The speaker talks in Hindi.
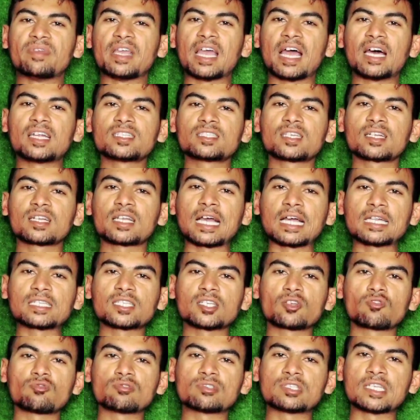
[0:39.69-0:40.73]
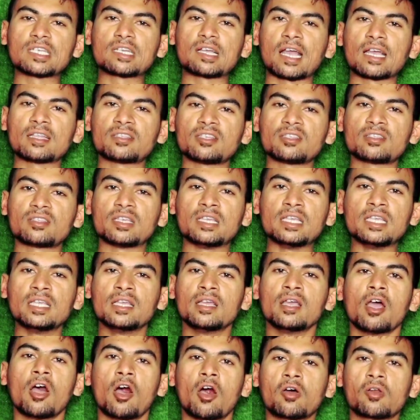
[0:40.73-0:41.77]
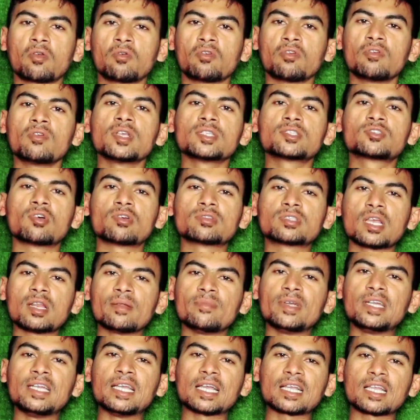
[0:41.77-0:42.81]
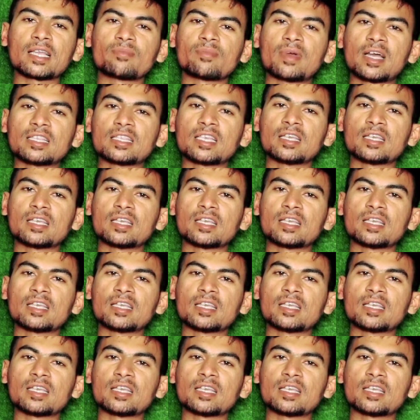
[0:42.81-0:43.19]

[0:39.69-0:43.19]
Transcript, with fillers: बिहार सरकार से कुछ शिकायतें थी और उन्होंने सोशल मीडिया के